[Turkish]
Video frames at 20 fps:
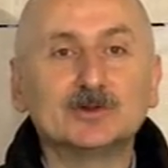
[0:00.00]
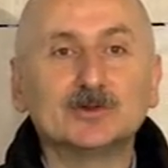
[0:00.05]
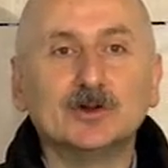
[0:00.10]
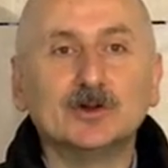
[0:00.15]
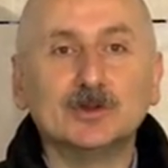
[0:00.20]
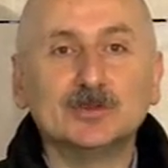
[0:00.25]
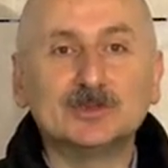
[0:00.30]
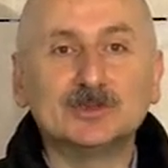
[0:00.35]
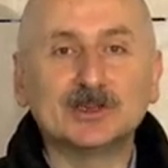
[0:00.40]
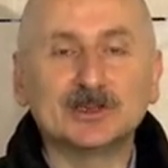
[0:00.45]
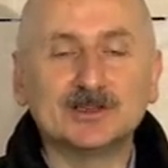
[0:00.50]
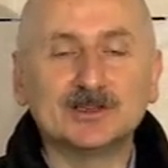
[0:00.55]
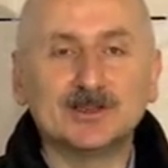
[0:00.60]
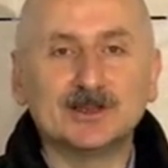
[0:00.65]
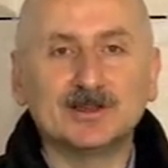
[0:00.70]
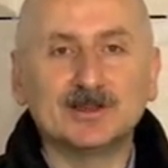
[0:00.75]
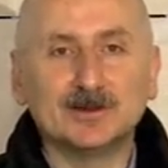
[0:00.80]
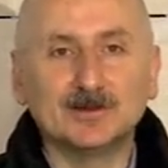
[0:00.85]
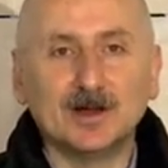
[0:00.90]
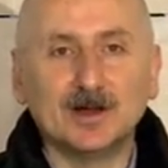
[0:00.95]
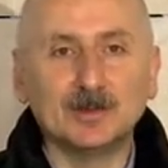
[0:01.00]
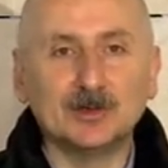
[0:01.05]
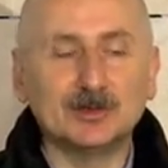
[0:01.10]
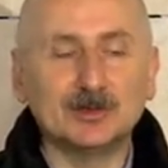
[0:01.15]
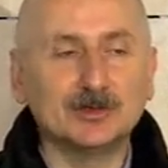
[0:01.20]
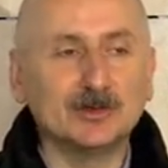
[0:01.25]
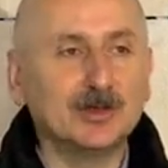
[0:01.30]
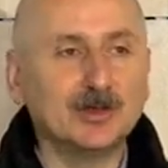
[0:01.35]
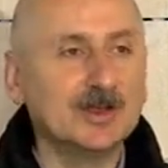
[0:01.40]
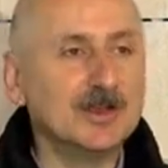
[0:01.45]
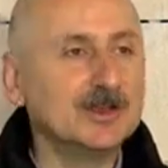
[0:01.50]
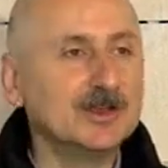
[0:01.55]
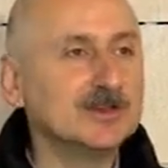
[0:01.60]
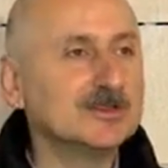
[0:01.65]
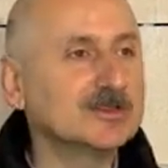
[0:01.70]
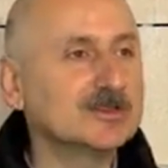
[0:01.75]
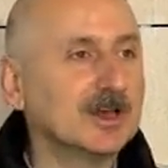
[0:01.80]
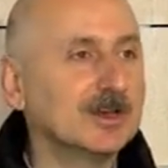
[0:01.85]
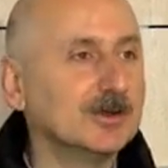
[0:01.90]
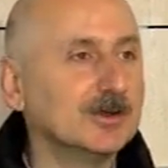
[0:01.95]
yoğun bir şekilde devam ediyor.
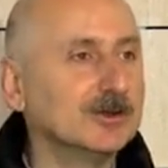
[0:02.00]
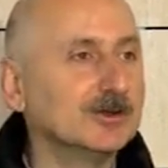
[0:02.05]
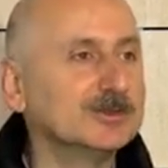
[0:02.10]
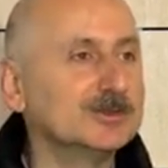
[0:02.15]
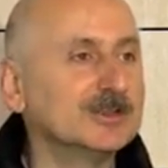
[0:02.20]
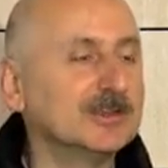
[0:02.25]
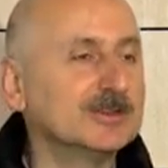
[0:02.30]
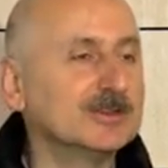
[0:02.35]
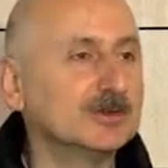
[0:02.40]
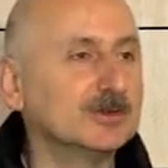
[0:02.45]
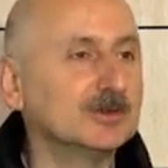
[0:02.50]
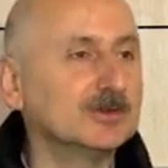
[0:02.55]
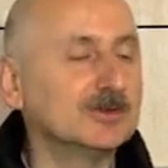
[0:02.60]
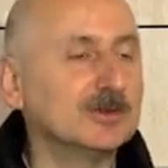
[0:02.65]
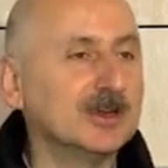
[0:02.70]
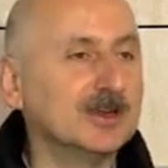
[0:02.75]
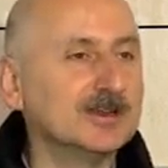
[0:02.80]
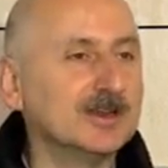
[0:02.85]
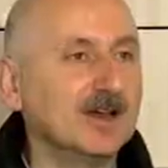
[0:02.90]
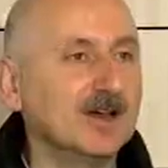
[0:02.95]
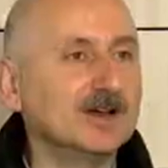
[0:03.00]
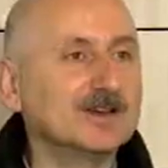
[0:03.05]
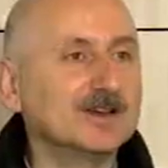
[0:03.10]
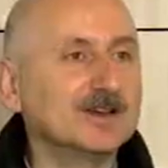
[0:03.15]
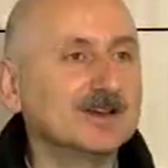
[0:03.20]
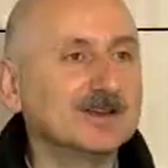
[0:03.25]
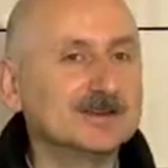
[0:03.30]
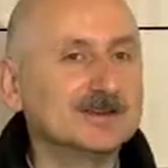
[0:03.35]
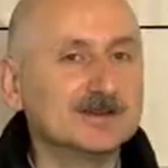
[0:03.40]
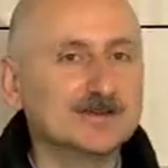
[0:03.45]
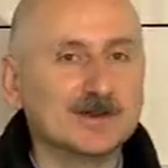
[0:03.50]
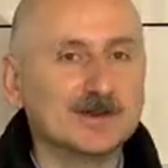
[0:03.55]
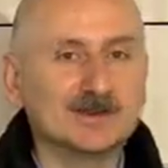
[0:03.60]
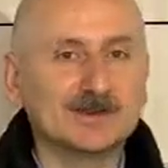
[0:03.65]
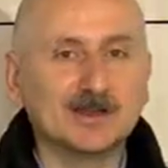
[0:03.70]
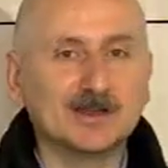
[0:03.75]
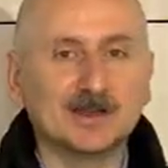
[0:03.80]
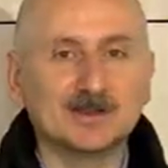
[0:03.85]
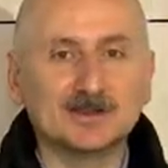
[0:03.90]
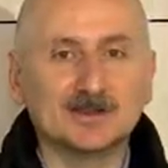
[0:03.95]
İnşallah önümüzdeki günlerde Ankara,
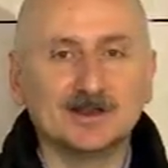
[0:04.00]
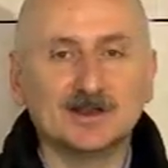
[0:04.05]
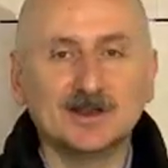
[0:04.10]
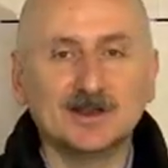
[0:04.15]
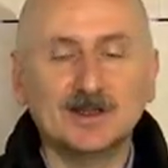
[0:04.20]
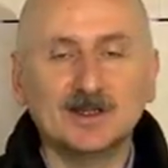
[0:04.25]
Sivas hat